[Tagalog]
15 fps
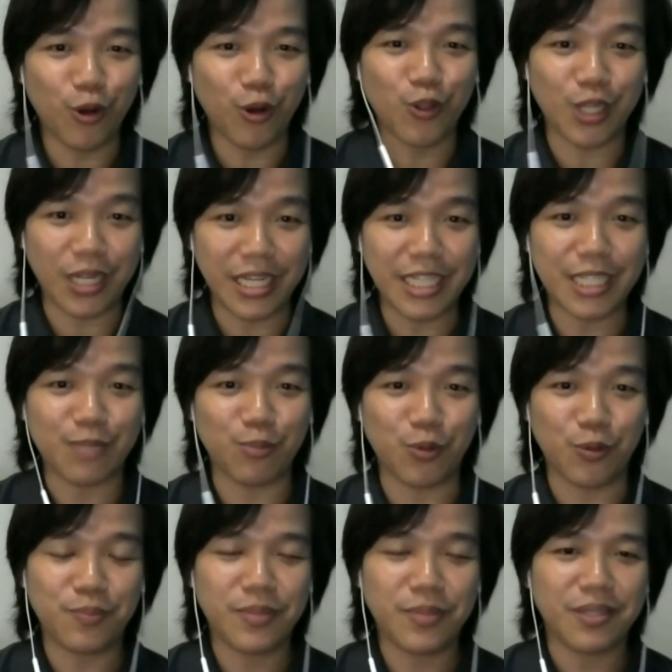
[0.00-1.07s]

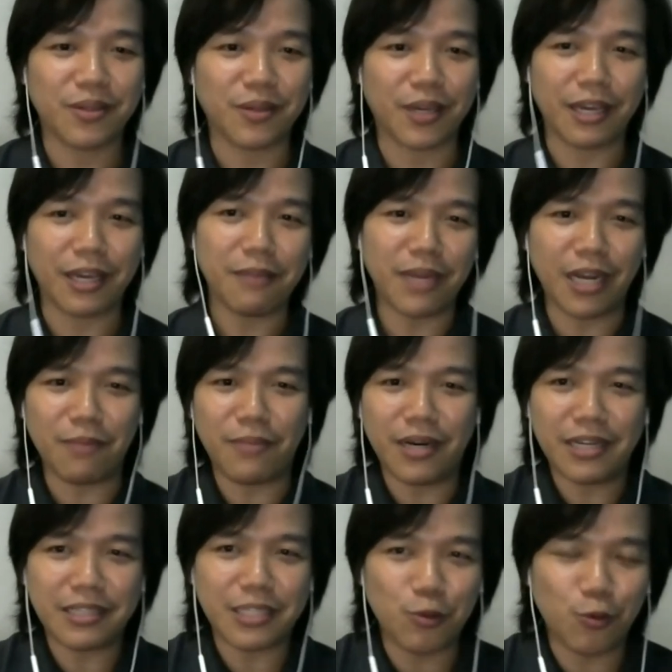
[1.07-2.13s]
volunteerismo? Okay?
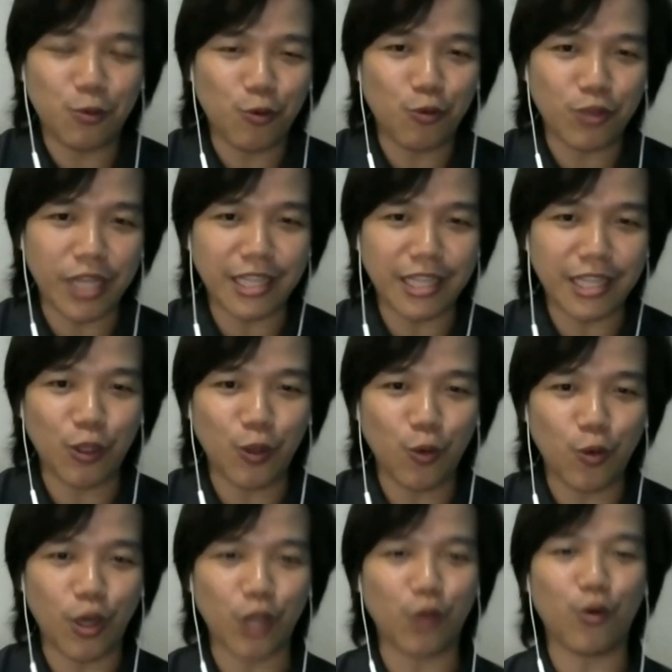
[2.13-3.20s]
Malamang siguro kung tatanungin
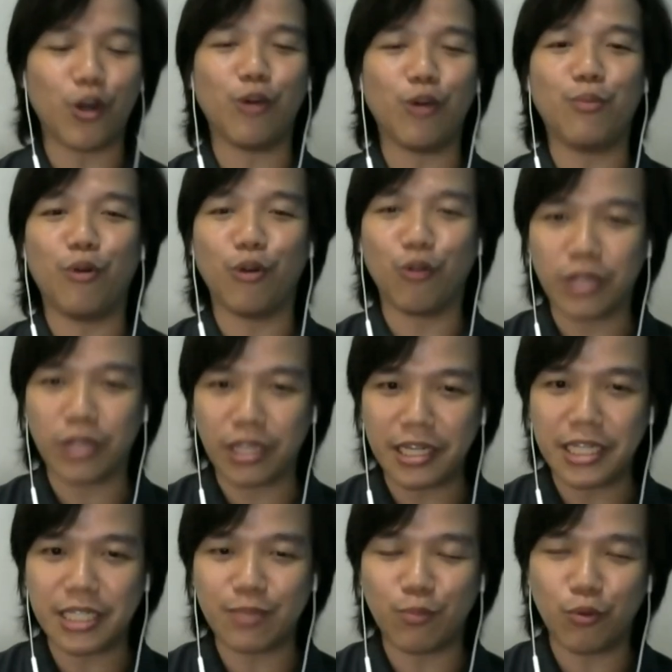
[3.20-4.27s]
ko kayo kanang
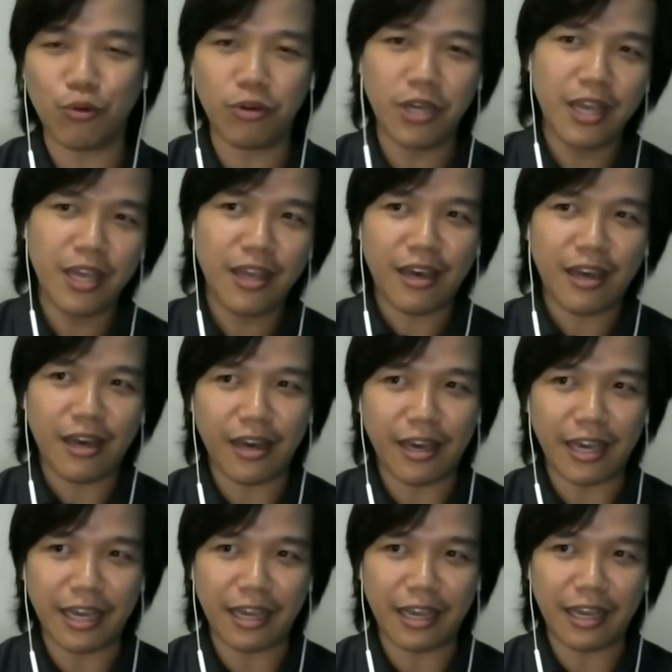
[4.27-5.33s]
volunteerismo
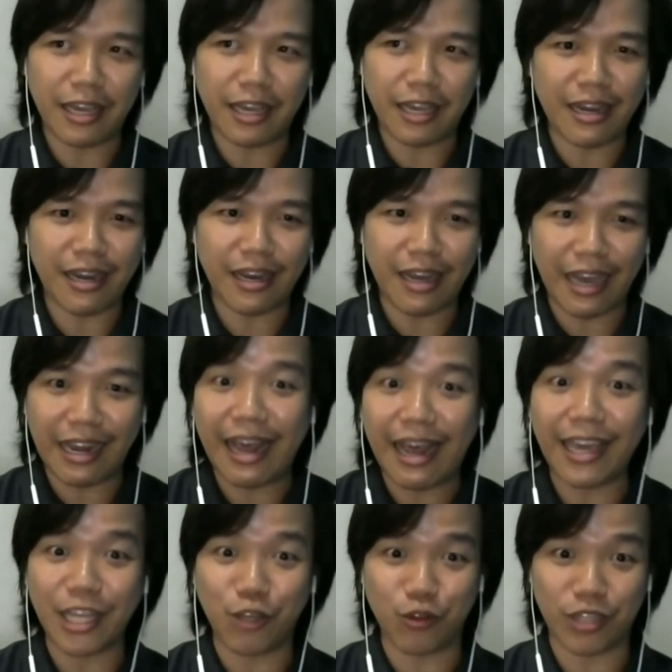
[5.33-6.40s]
ay uh,
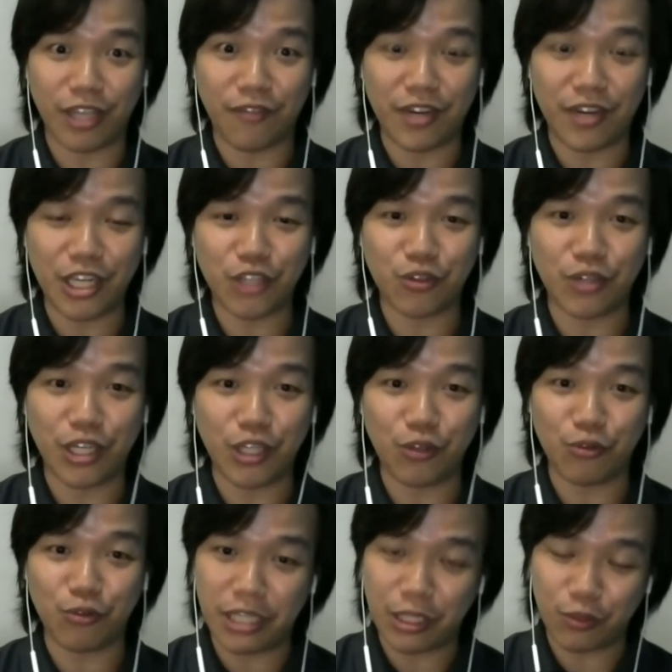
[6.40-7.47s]
naka-align yung definition niyo
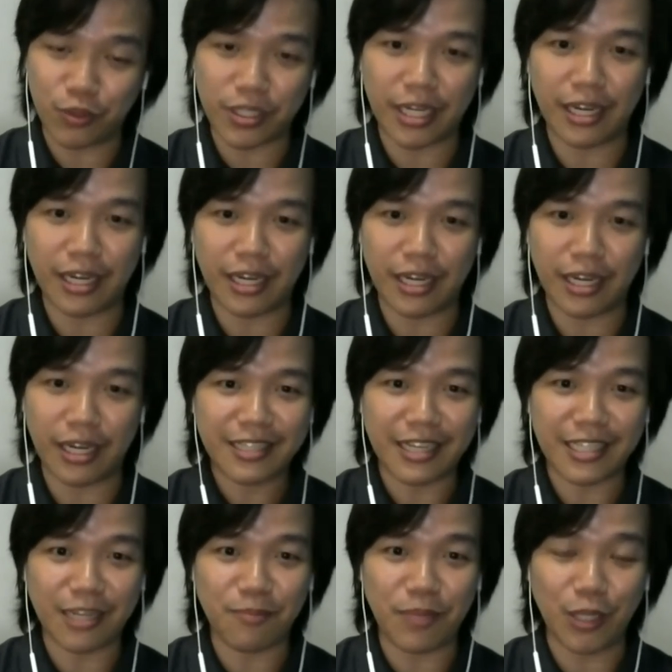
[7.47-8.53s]
dito sa
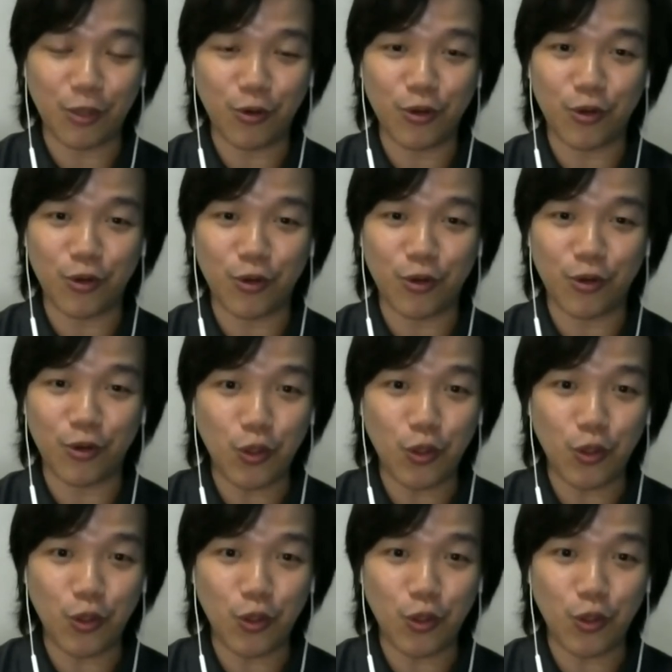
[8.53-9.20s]
sasabihin ko no. Ito